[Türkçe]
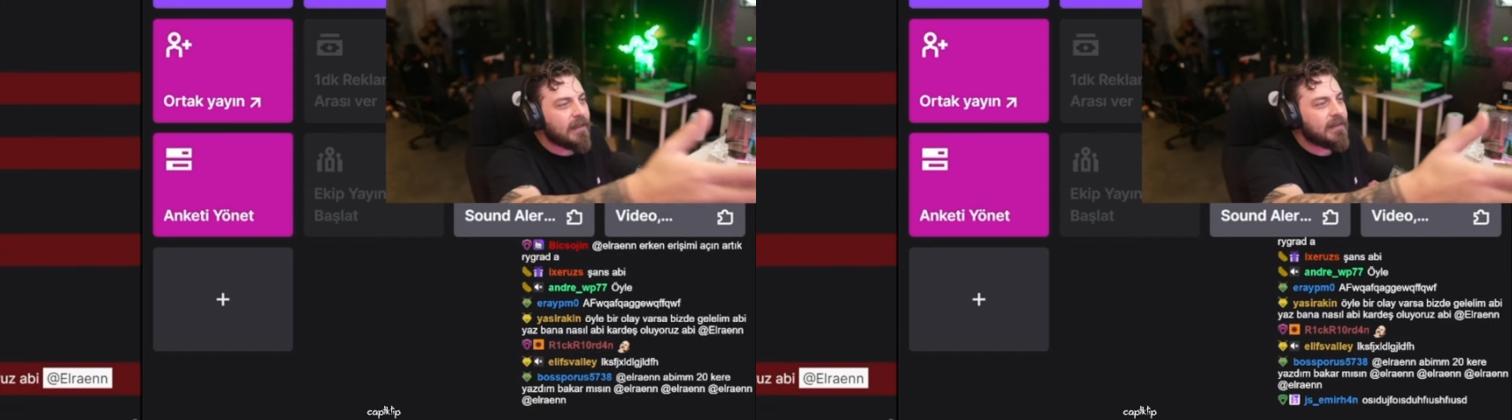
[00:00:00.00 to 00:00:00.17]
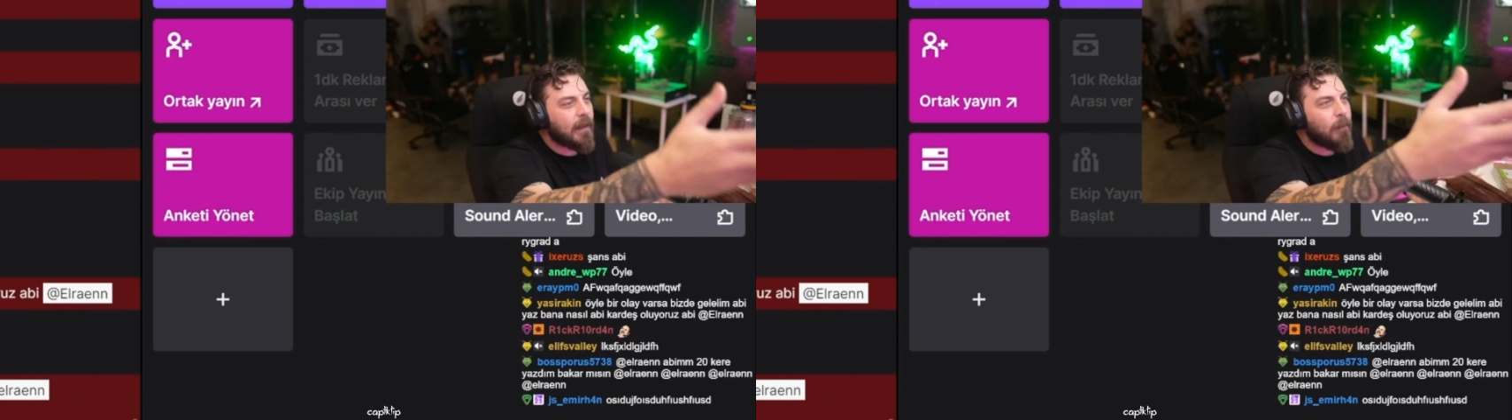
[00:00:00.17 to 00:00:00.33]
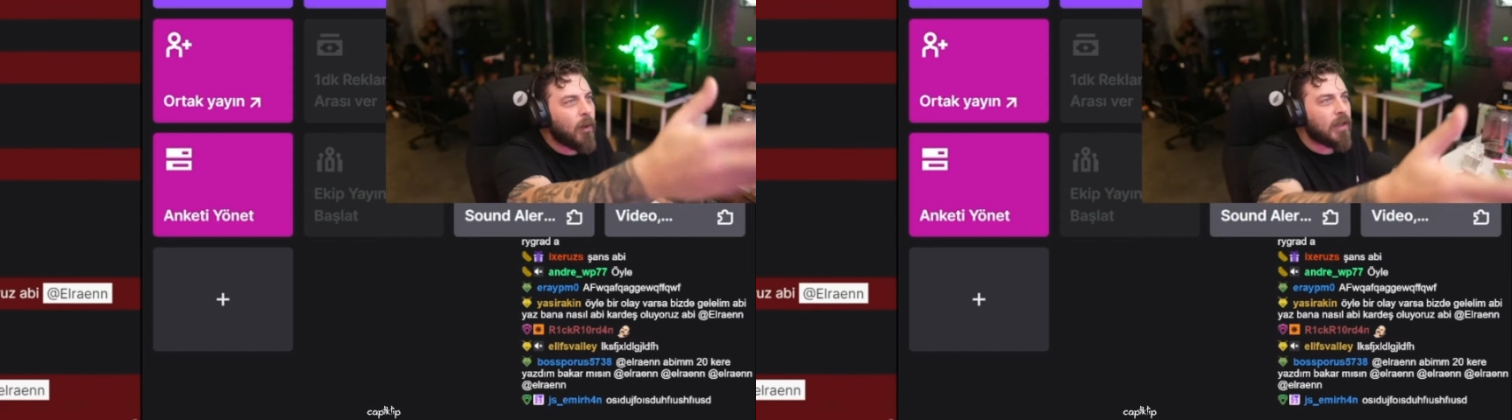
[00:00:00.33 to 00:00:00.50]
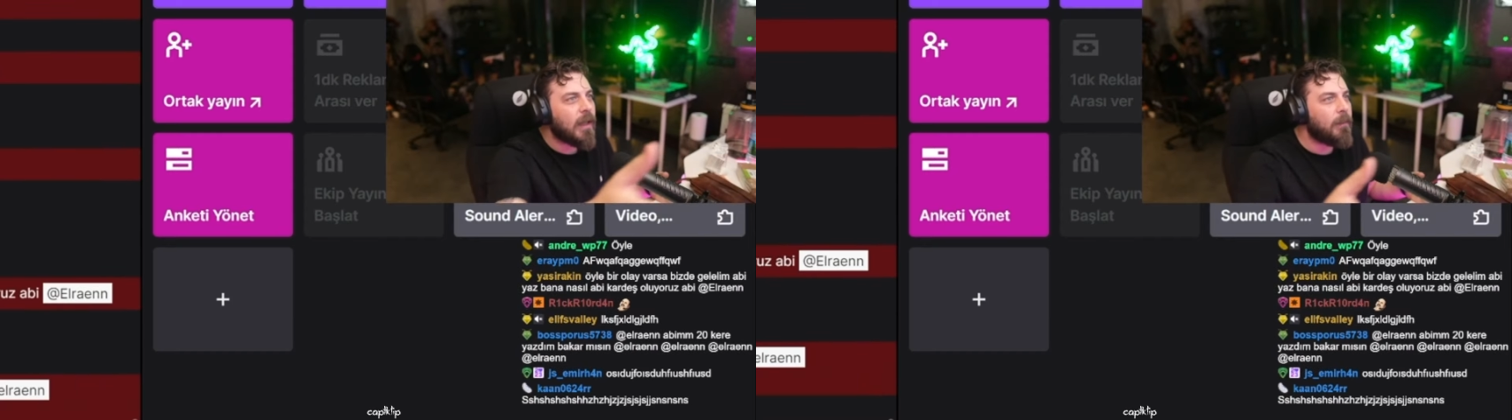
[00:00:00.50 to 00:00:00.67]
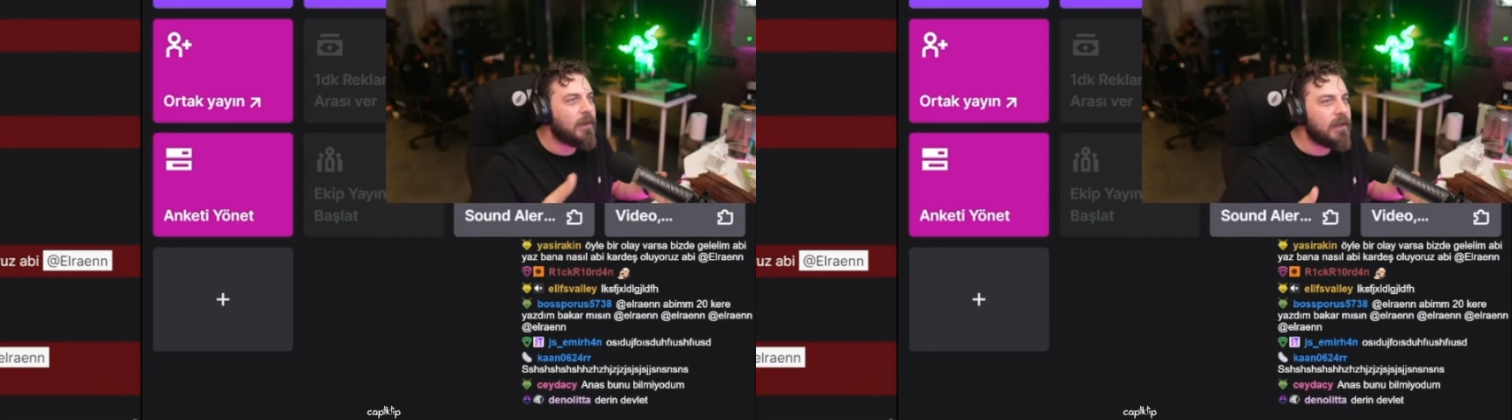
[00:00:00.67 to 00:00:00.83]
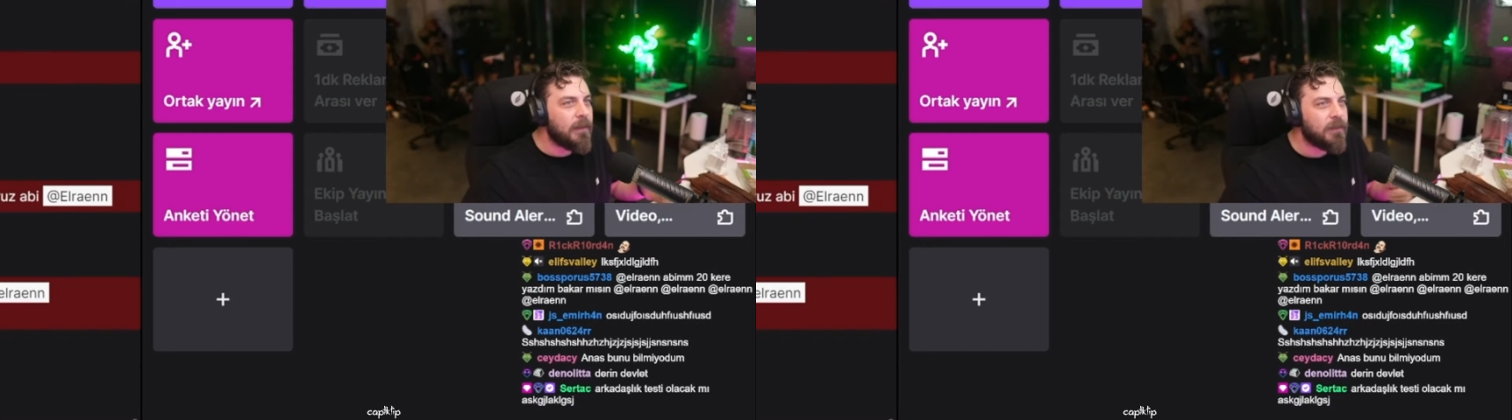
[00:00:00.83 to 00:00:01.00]
desen bu
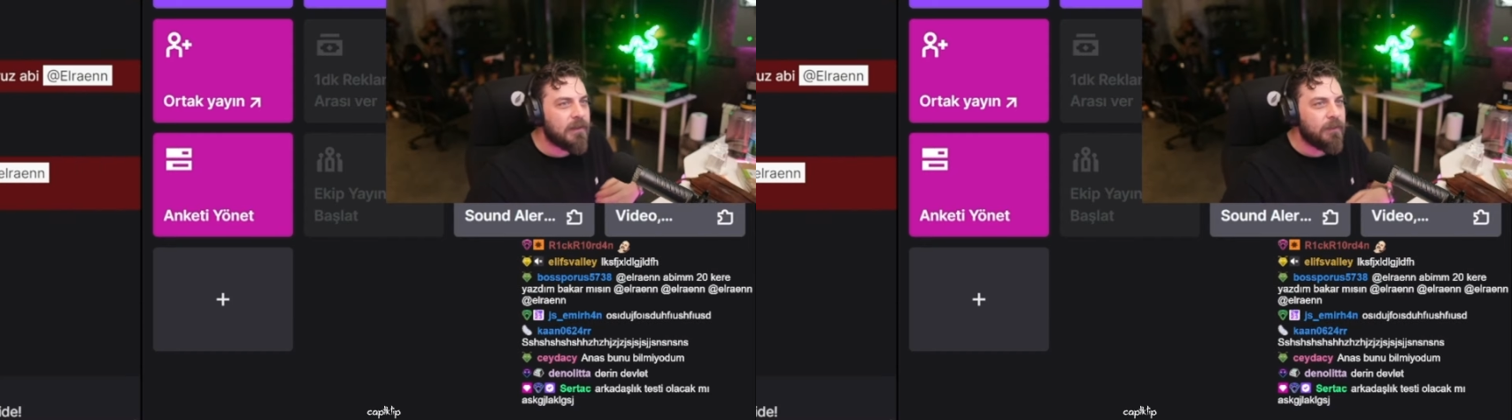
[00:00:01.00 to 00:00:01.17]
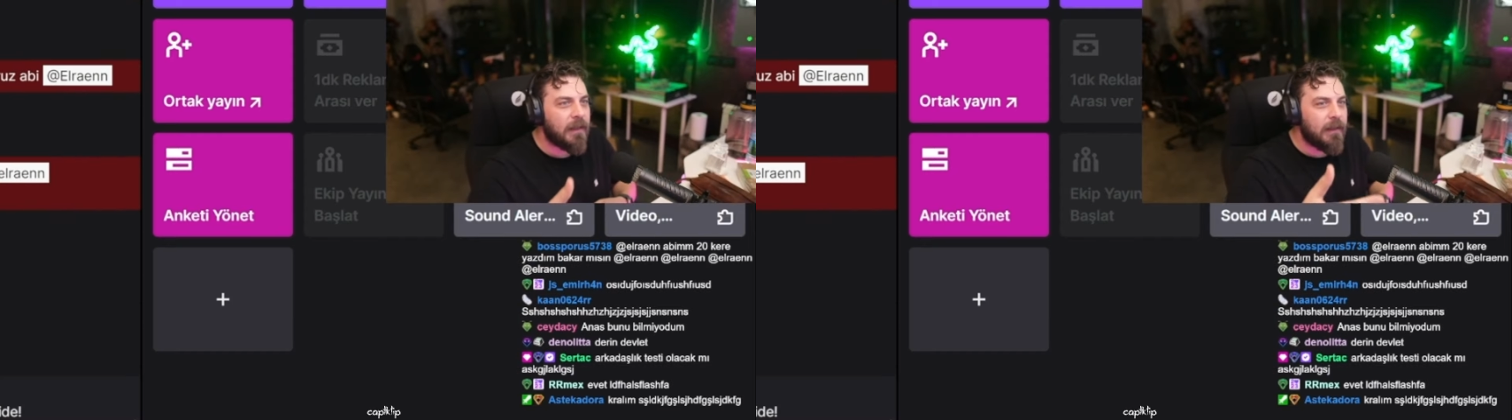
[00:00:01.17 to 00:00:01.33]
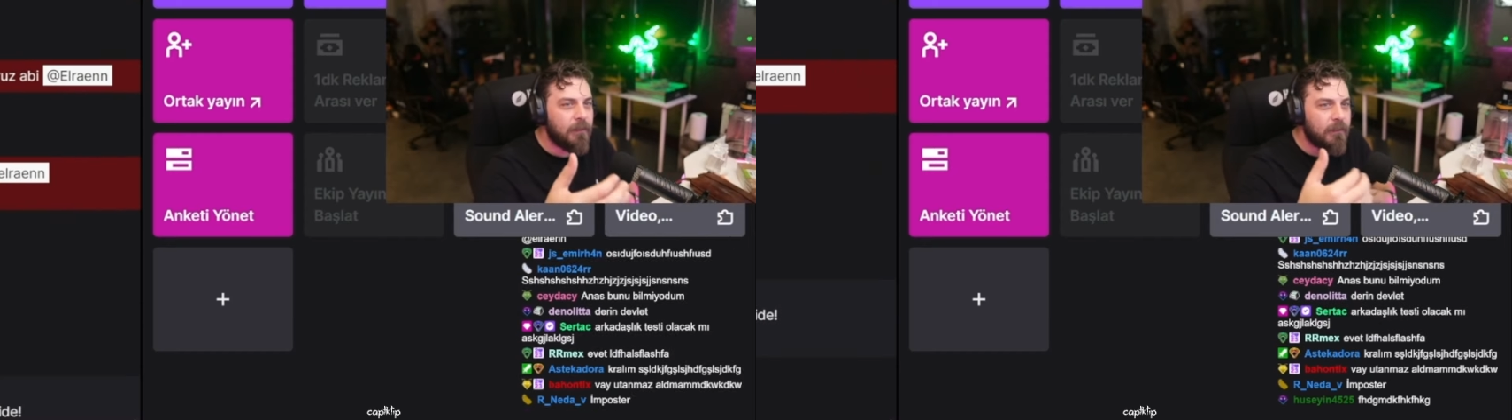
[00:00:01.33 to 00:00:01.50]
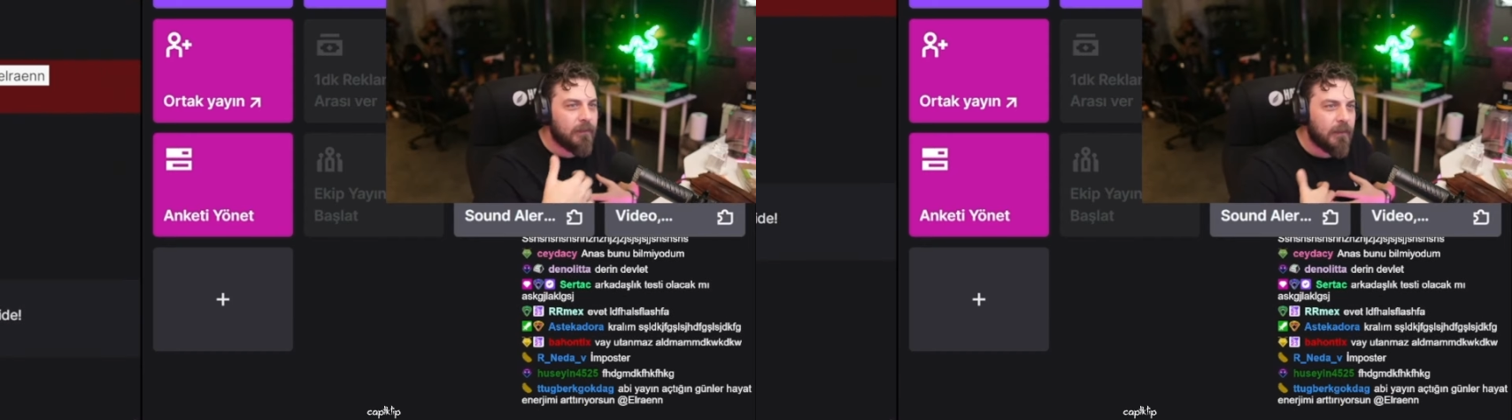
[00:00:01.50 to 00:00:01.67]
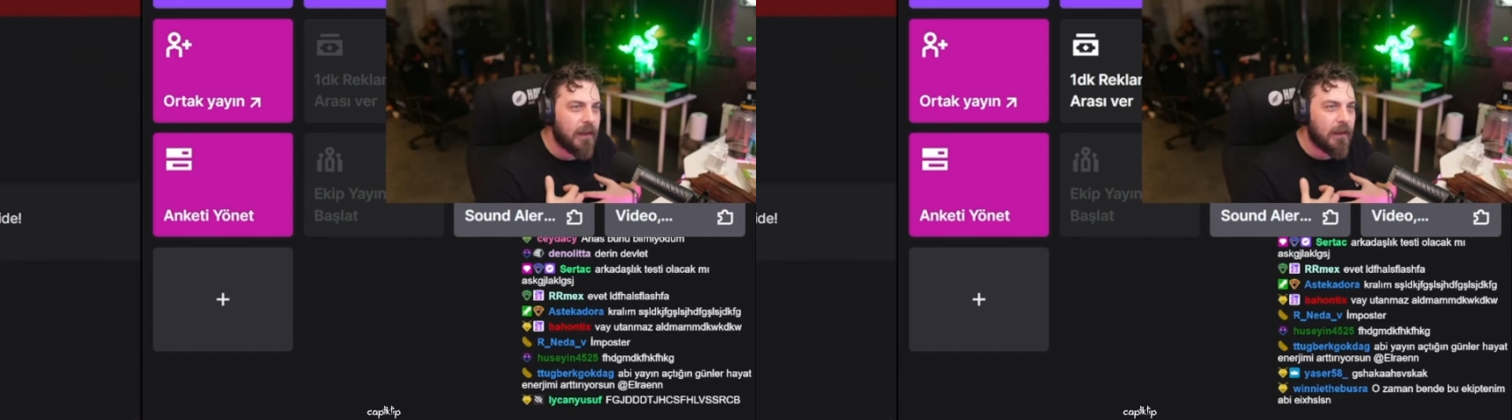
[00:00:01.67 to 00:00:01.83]
adamların hepsi benim...